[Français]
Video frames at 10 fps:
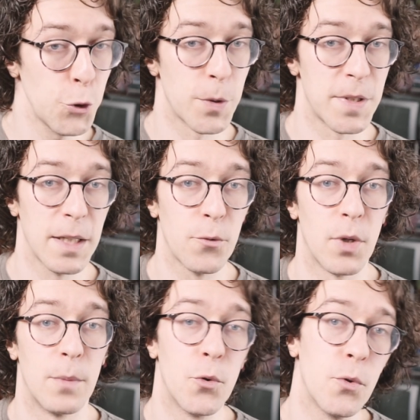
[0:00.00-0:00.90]
choisir
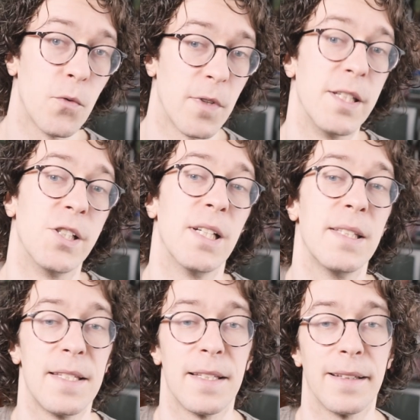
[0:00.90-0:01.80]
ton labo, on va
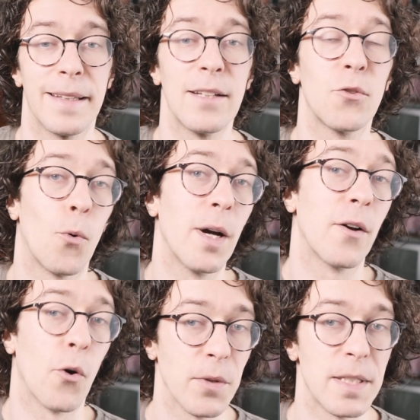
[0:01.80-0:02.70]
déjà distinguer
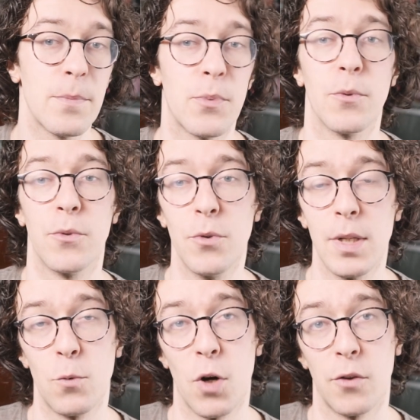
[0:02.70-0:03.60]
trois grands types
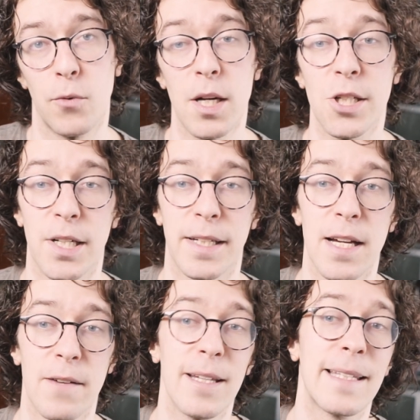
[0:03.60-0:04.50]
de laboratoires,
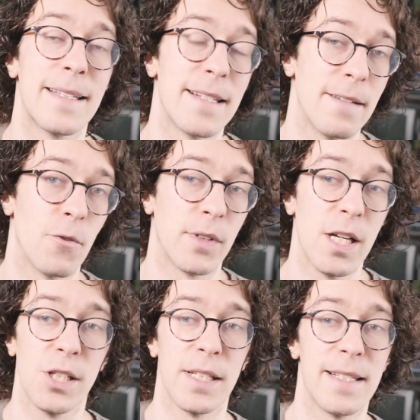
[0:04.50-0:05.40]
chacun avec ses
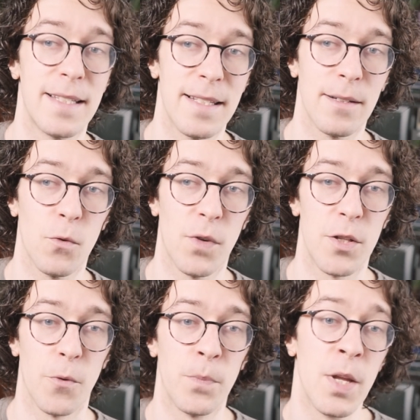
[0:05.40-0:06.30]
avantages et ses
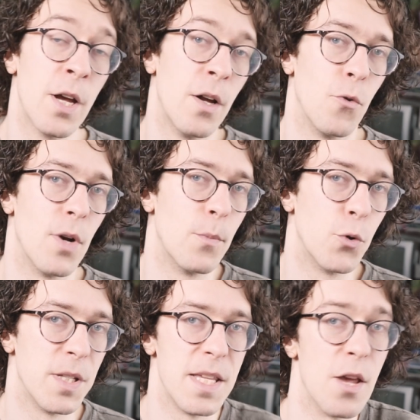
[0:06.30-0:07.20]
inconvénients. Le
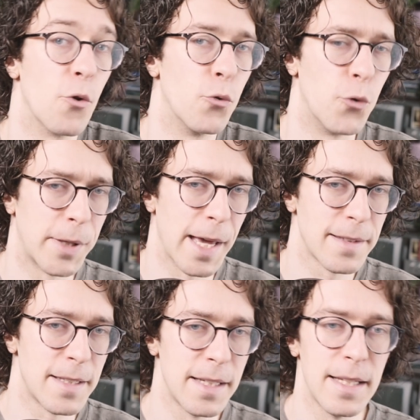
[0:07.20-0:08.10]
labo dit de
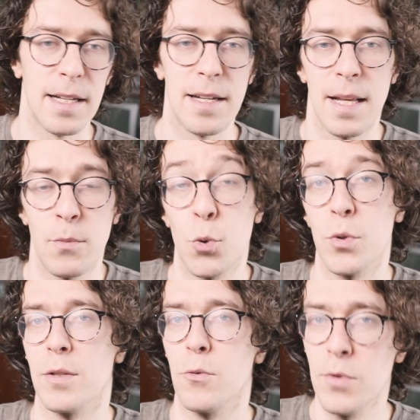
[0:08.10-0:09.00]
quartier, les
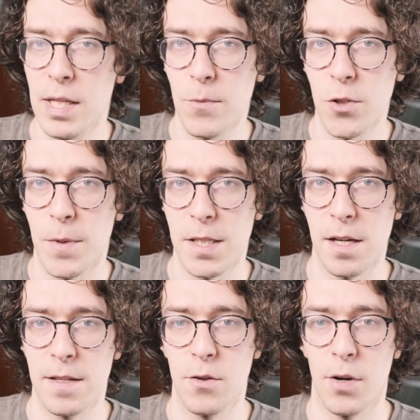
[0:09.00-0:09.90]
labos uniquement
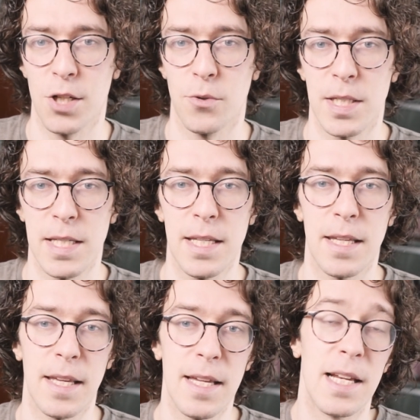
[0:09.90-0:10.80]
spécialisés dans
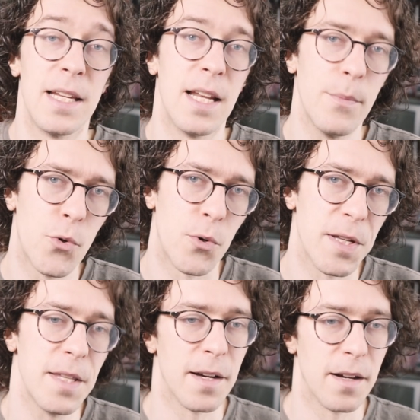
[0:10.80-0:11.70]
l'argentique et les labos en ligne